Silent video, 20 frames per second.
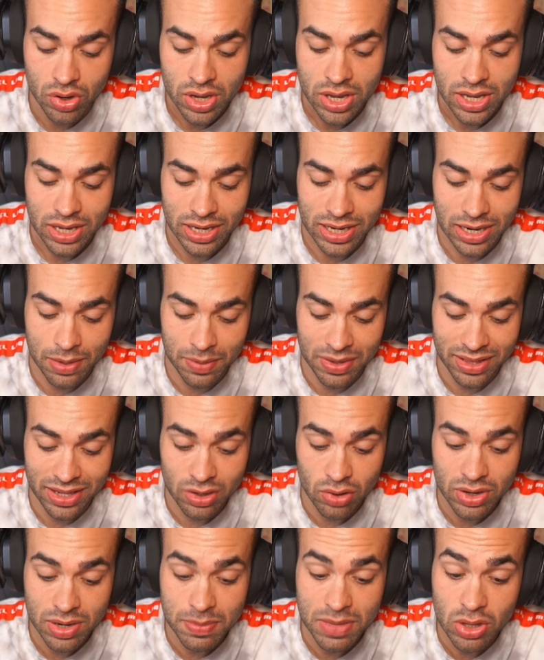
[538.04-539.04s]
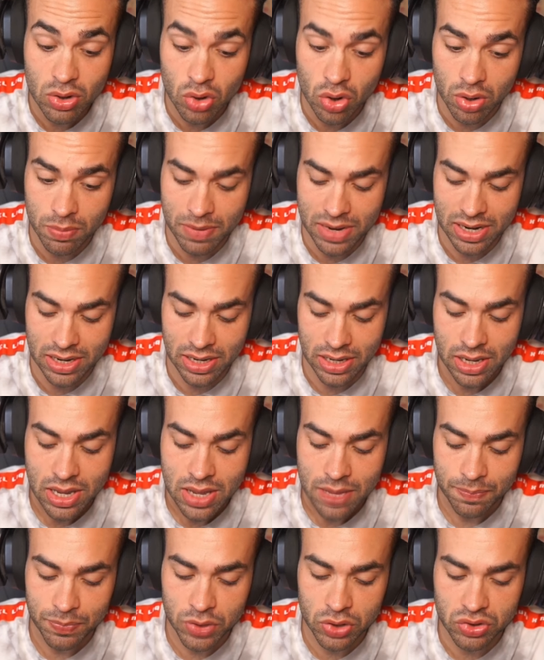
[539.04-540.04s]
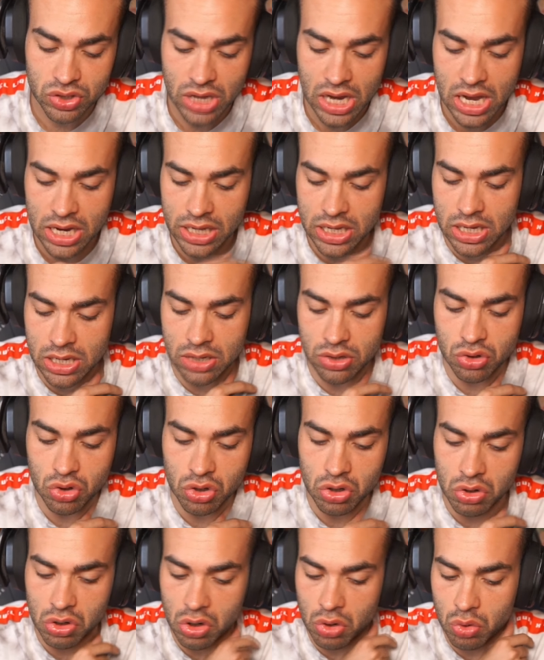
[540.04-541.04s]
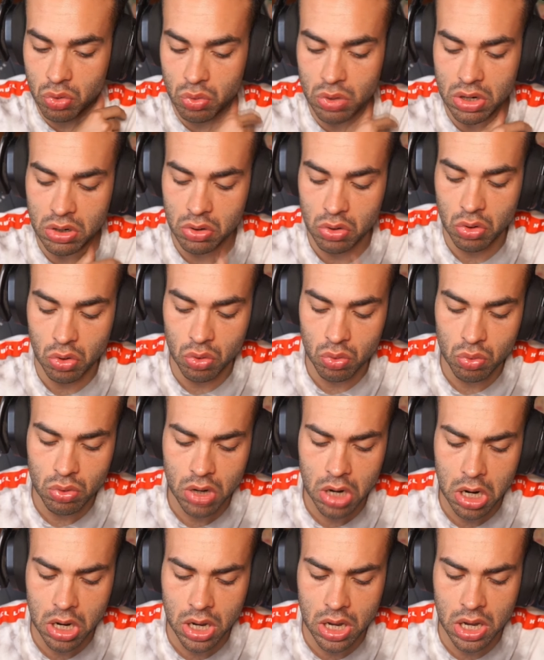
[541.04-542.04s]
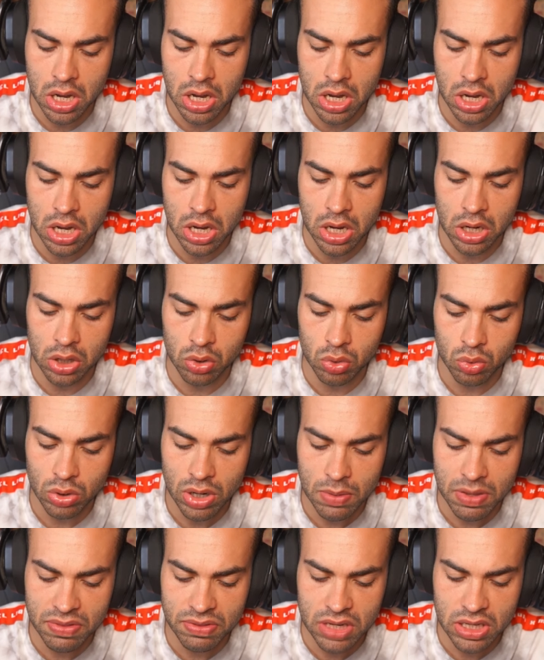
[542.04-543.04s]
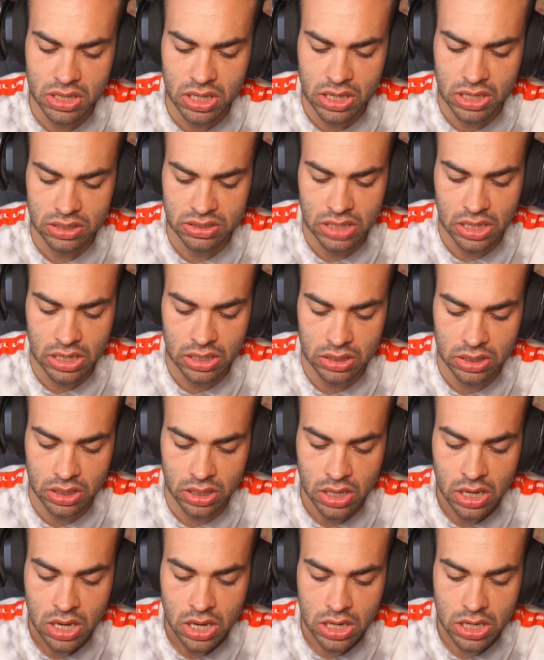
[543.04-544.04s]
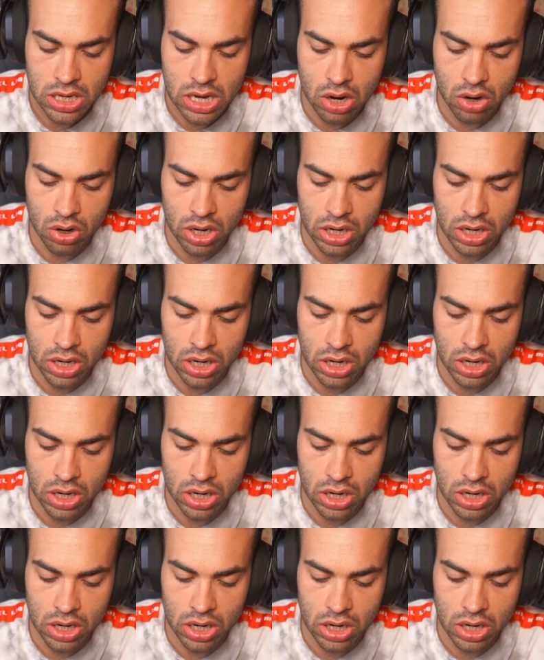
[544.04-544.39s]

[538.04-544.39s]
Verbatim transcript: que la verdad no es ni medio normal, ¿eh? Entonces aquí yo creo que con, un, con, una, con una bandita que salte y ahora que